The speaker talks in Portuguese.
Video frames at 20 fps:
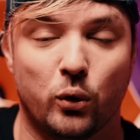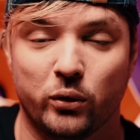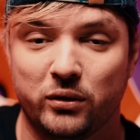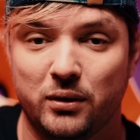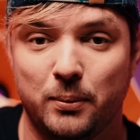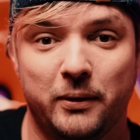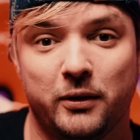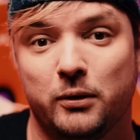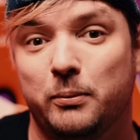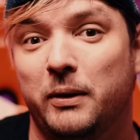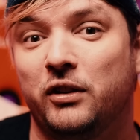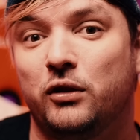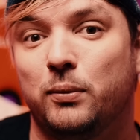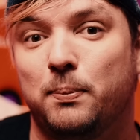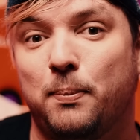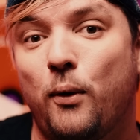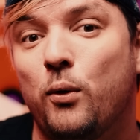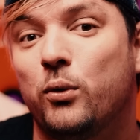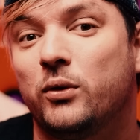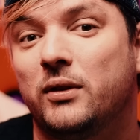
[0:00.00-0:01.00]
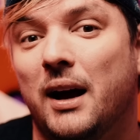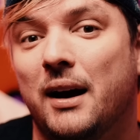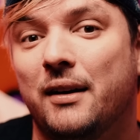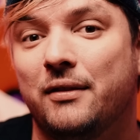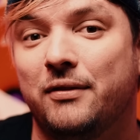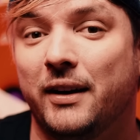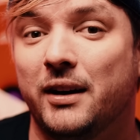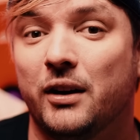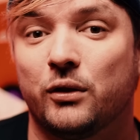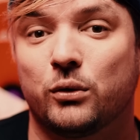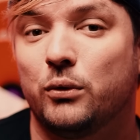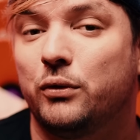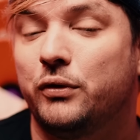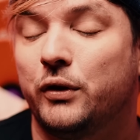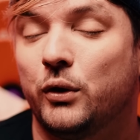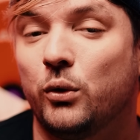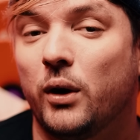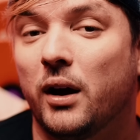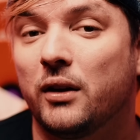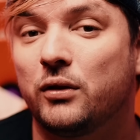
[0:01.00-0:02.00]
ou simplesmente pousar. Vai das
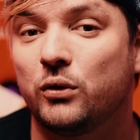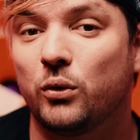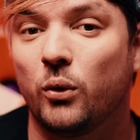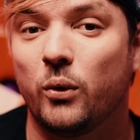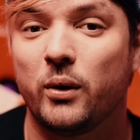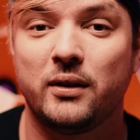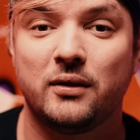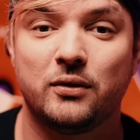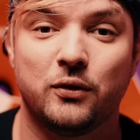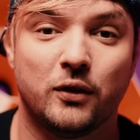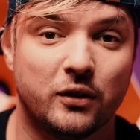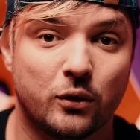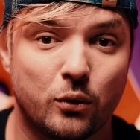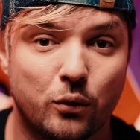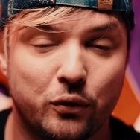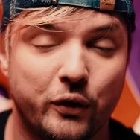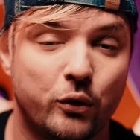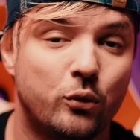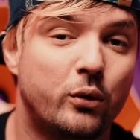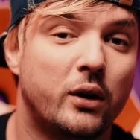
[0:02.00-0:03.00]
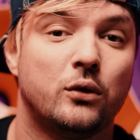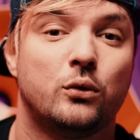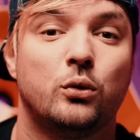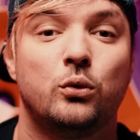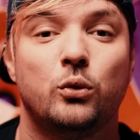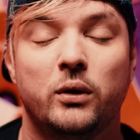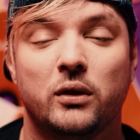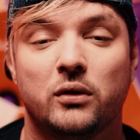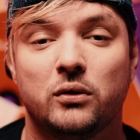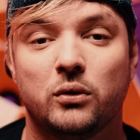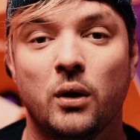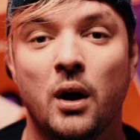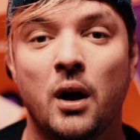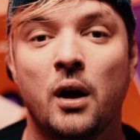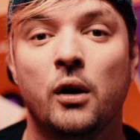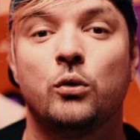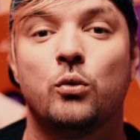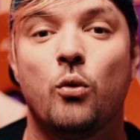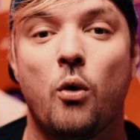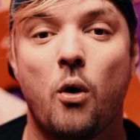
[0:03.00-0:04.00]
configurações, você configura tudo isso
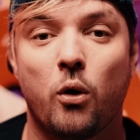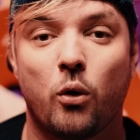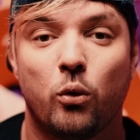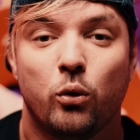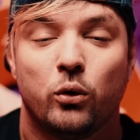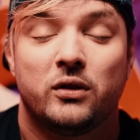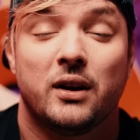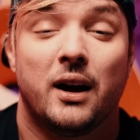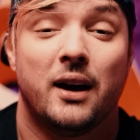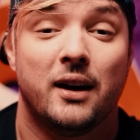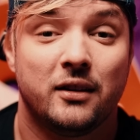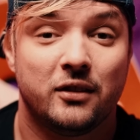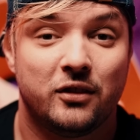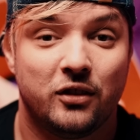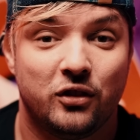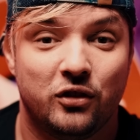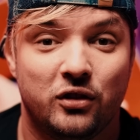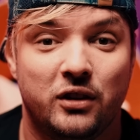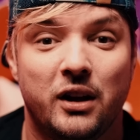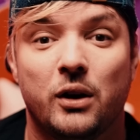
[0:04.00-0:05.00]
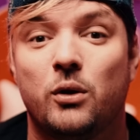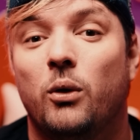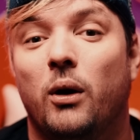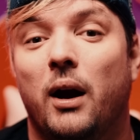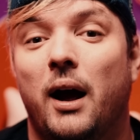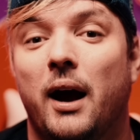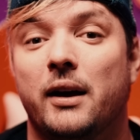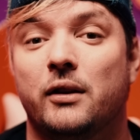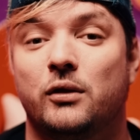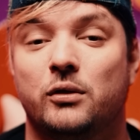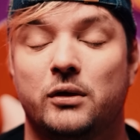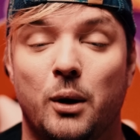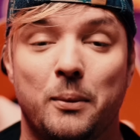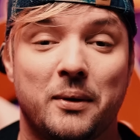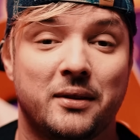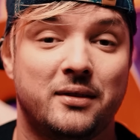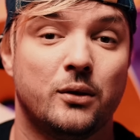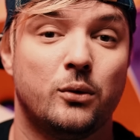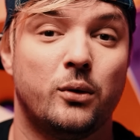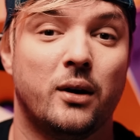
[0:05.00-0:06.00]
no óculos antes de decolar. Isso dá
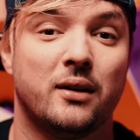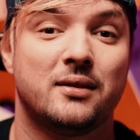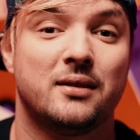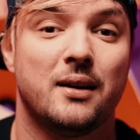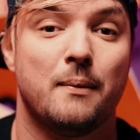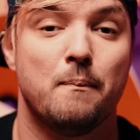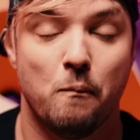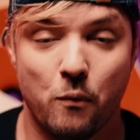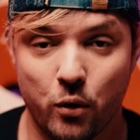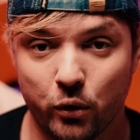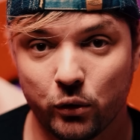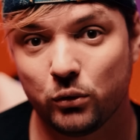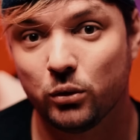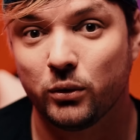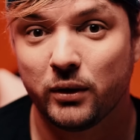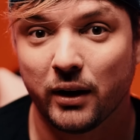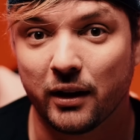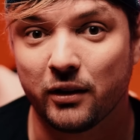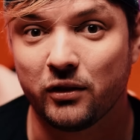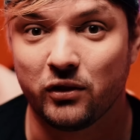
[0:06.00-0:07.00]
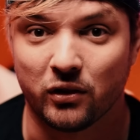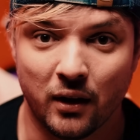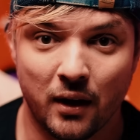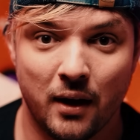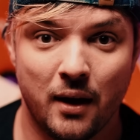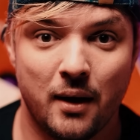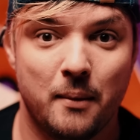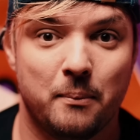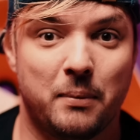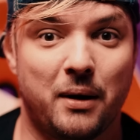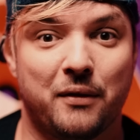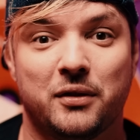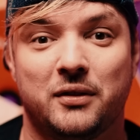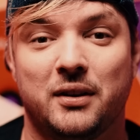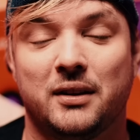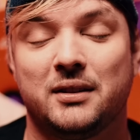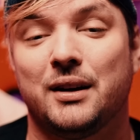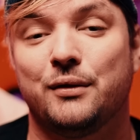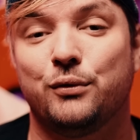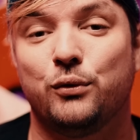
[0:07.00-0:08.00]
uma segurança muito grande para
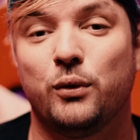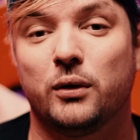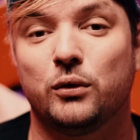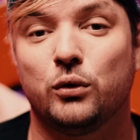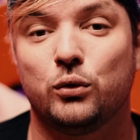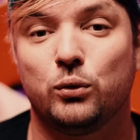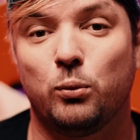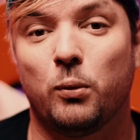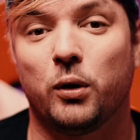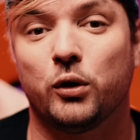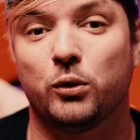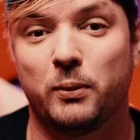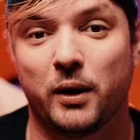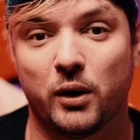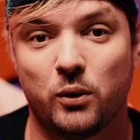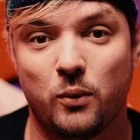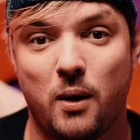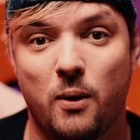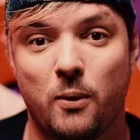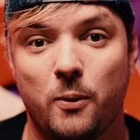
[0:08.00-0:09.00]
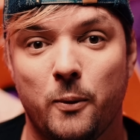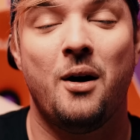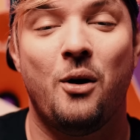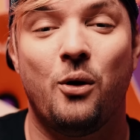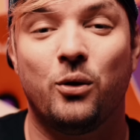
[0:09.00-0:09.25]
você que está voando no modo manual.